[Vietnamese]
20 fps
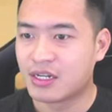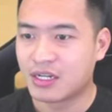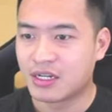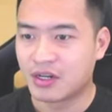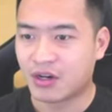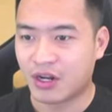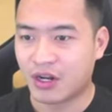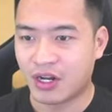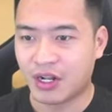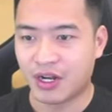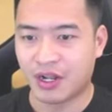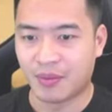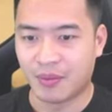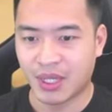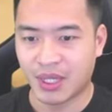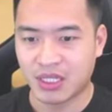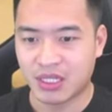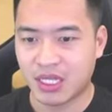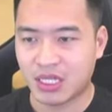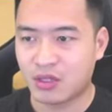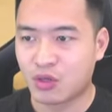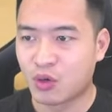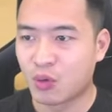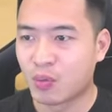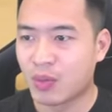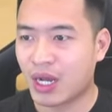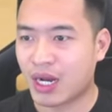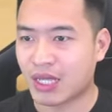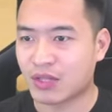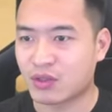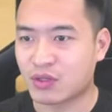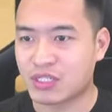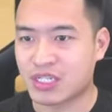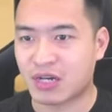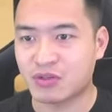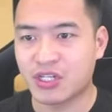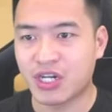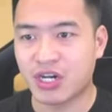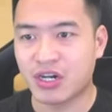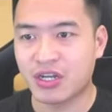Hơn là để mình tích thùng bia lại tuần
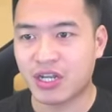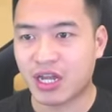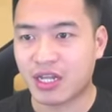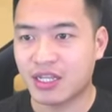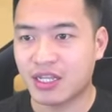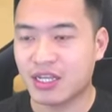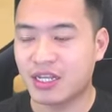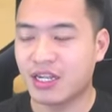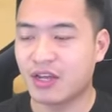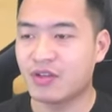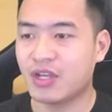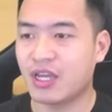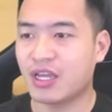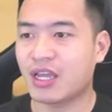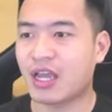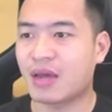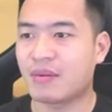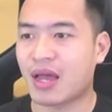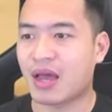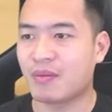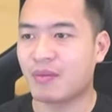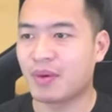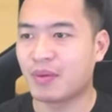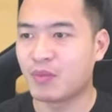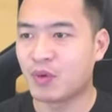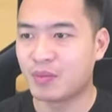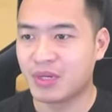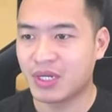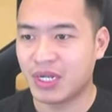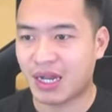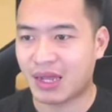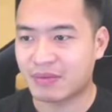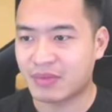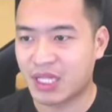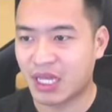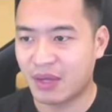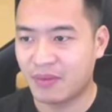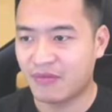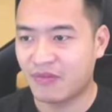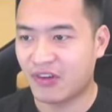sau chơi nhá Thì nếu như anh em nào mà muốn mình làm
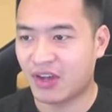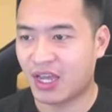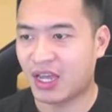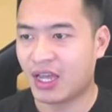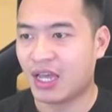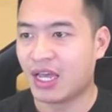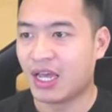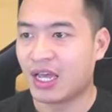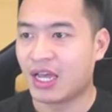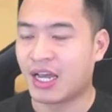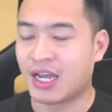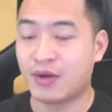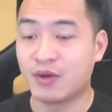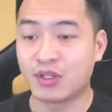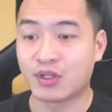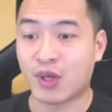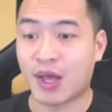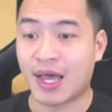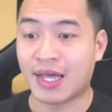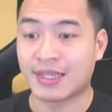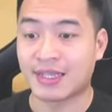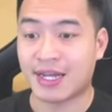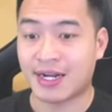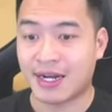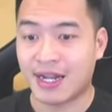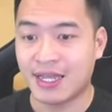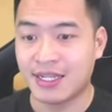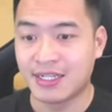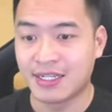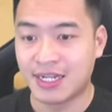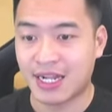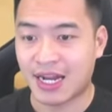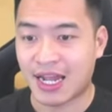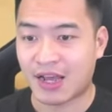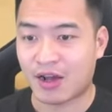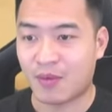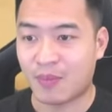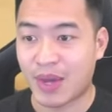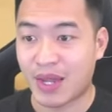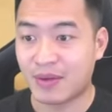thêm về cái huyền thoại tặng này nhớ để lại
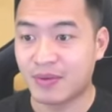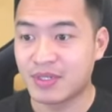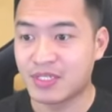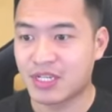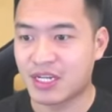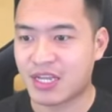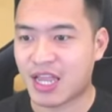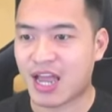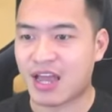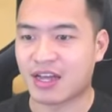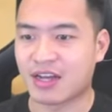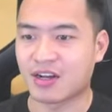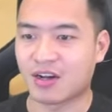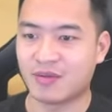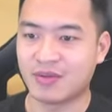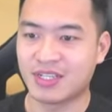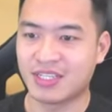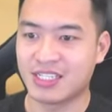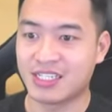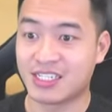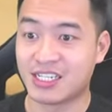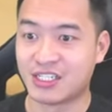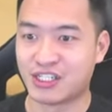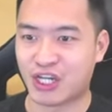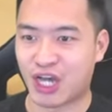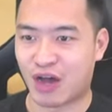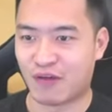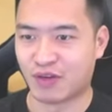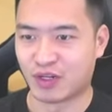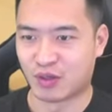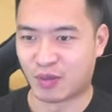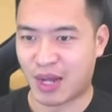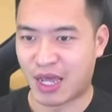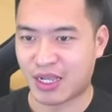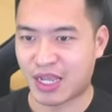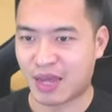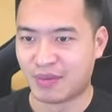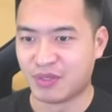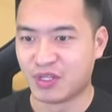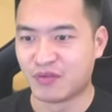comment ở bên dưới nha Còn bây giờ thì xin chào và hẹn gặp lại
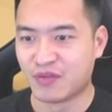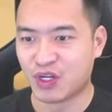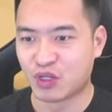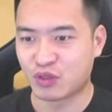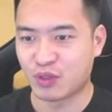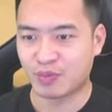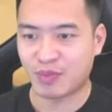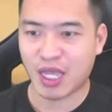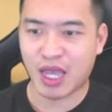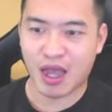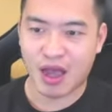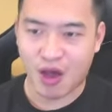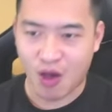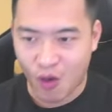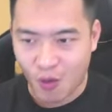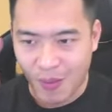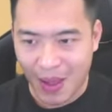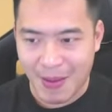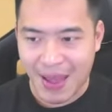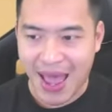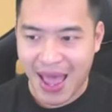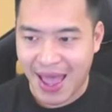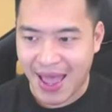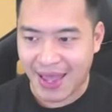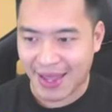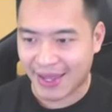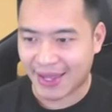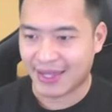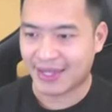anh em ở những video tiếp theo Bye bye